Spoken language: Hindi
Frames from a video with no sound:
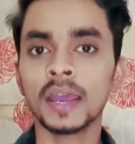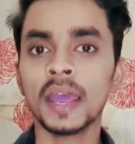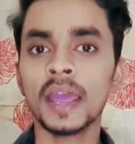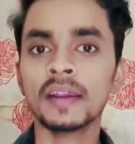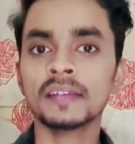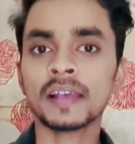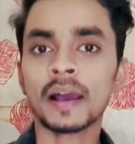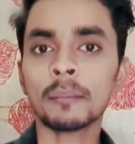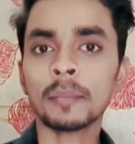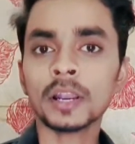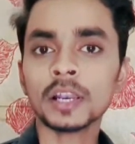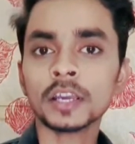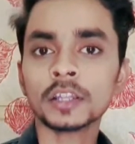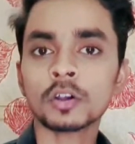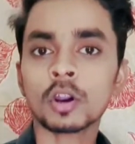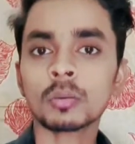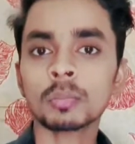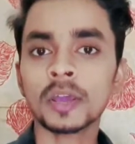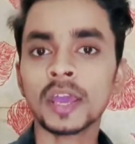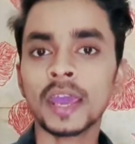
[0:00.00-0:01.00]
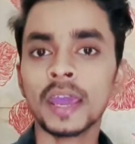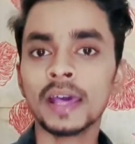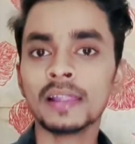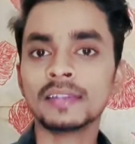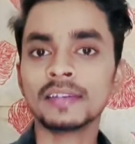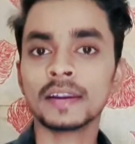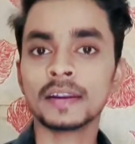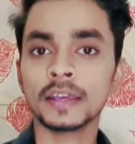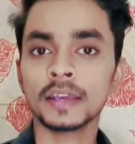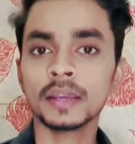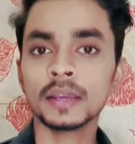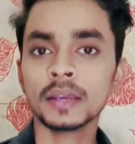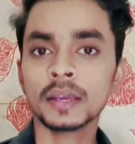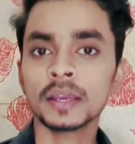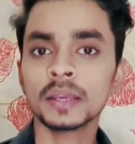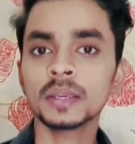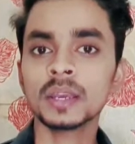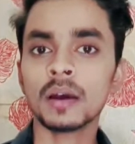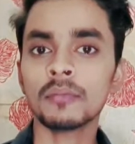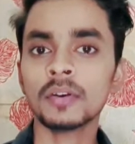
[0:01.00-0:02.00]
एग्जाम्पल के तौर पे एलसीडी
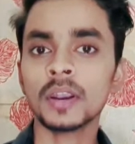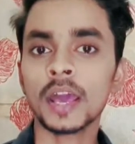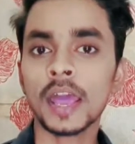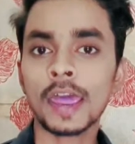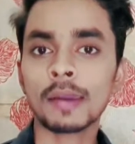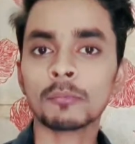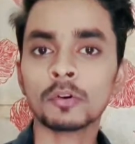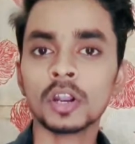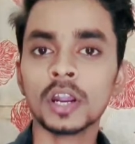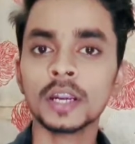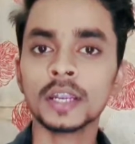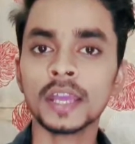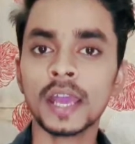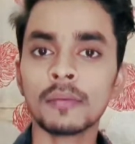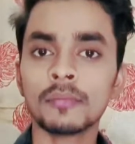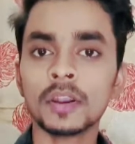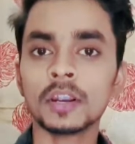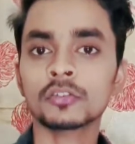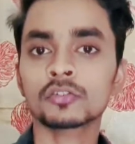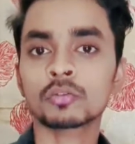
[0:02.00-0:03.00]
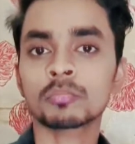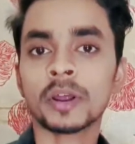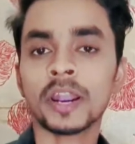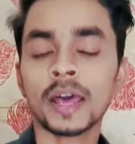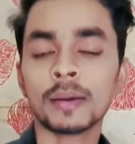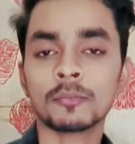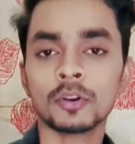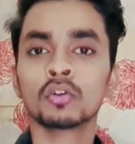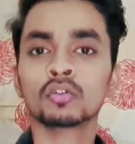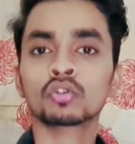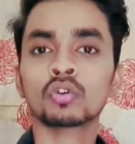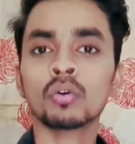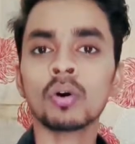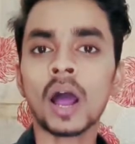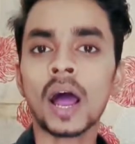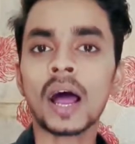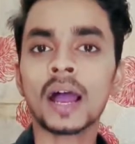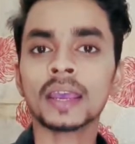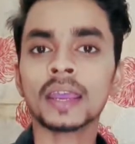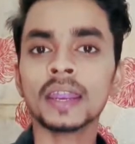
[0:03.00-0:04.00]
या फिर एमुलेट या फिर सुपर एमुलेट तो
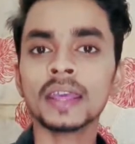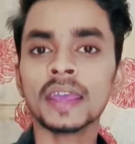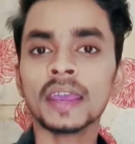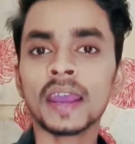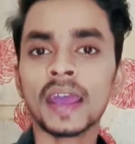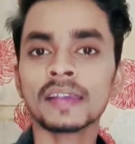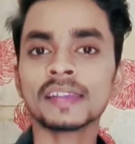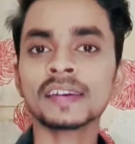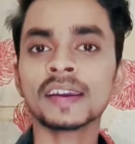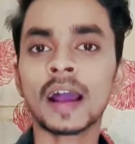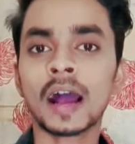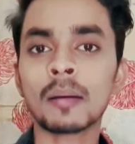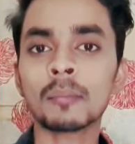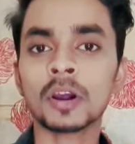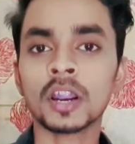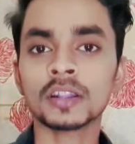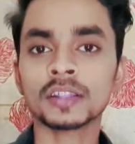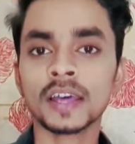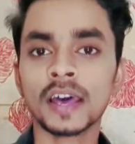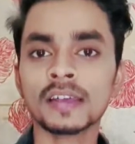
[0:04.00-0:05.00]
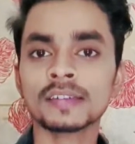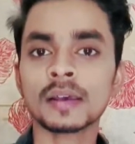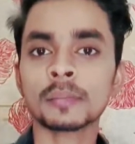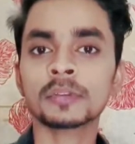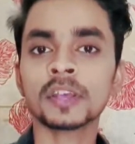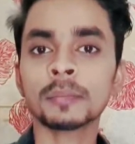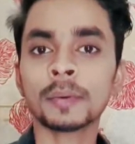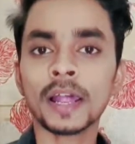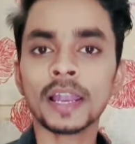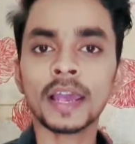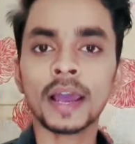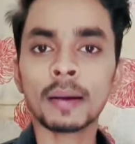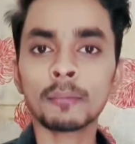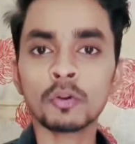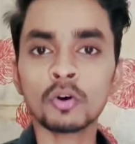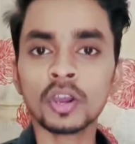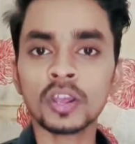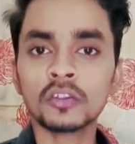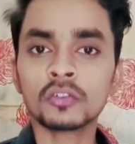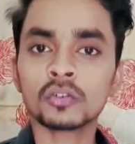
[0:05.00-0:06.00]
आखिर ये कैसे काम करता है सबसे पहले हम
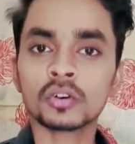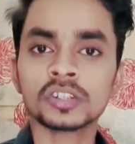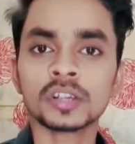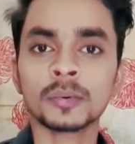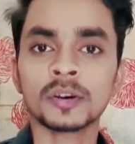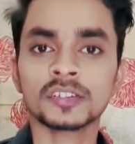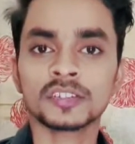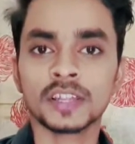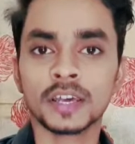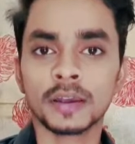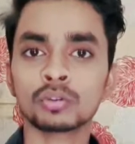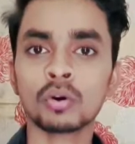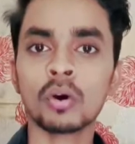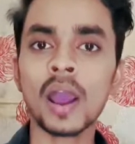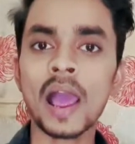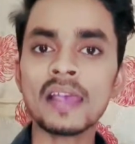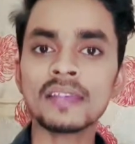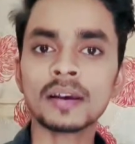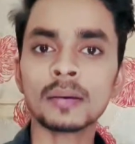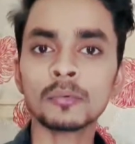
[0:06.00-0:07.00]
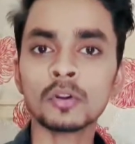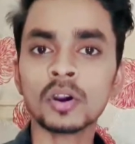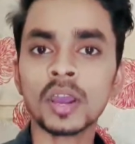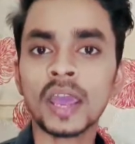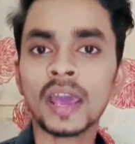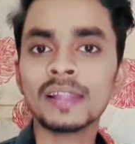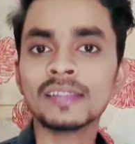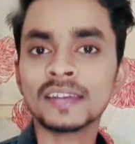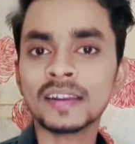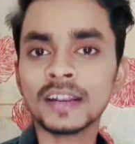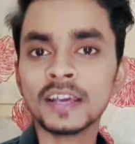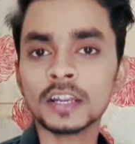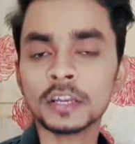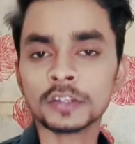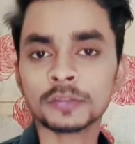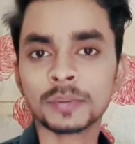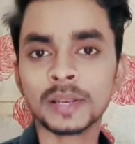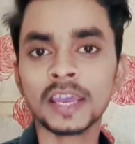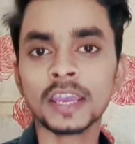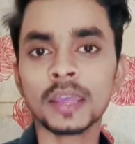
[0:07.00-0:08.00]
लोग इसको समझते हैं तो गाइज हम लोग एलसीडी
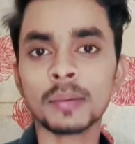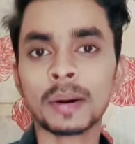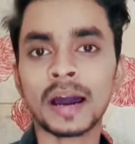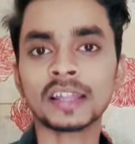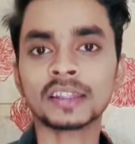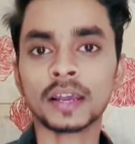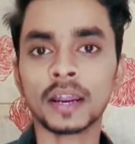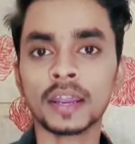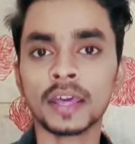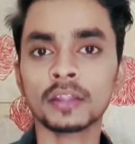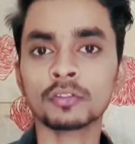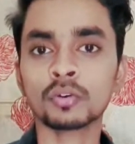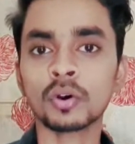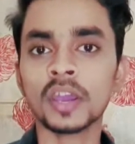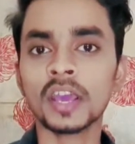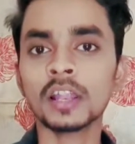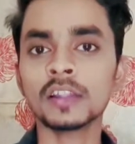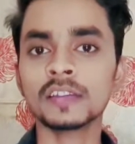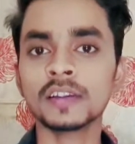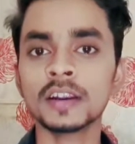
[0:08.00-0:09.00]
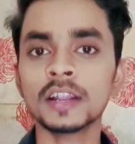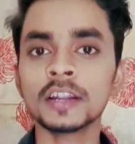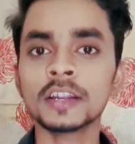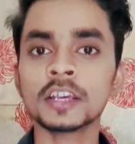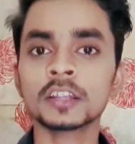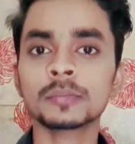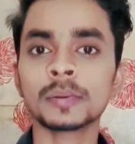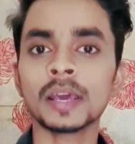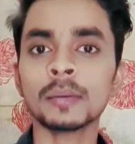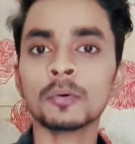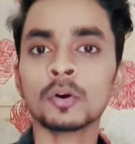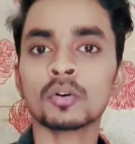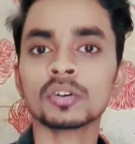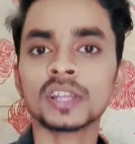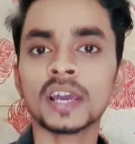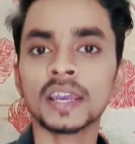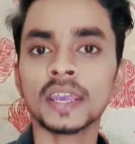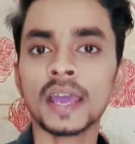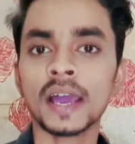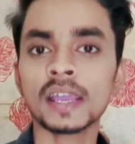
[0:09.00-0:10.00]
डिस्प्ले की बात करें तो एलसीडी डिस्प्ले में
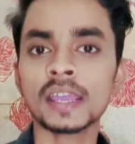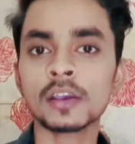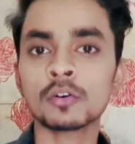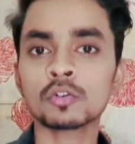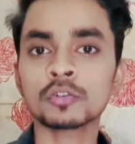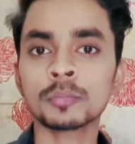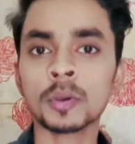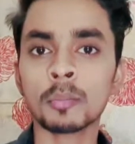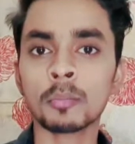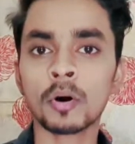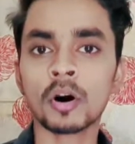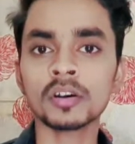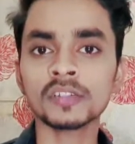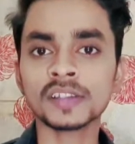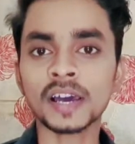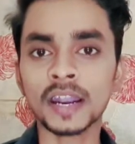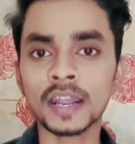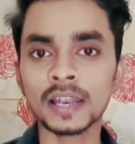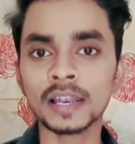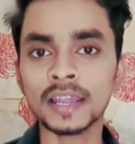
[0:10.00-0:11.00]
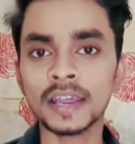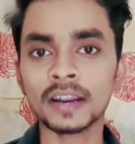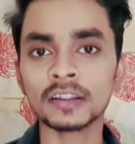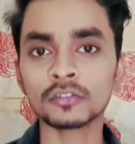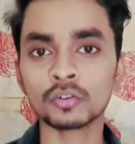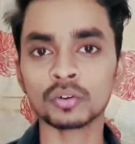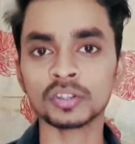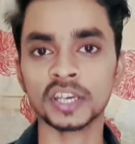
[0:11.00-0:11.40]
होता क्या कि उसमें बहुत सारे लेयर्स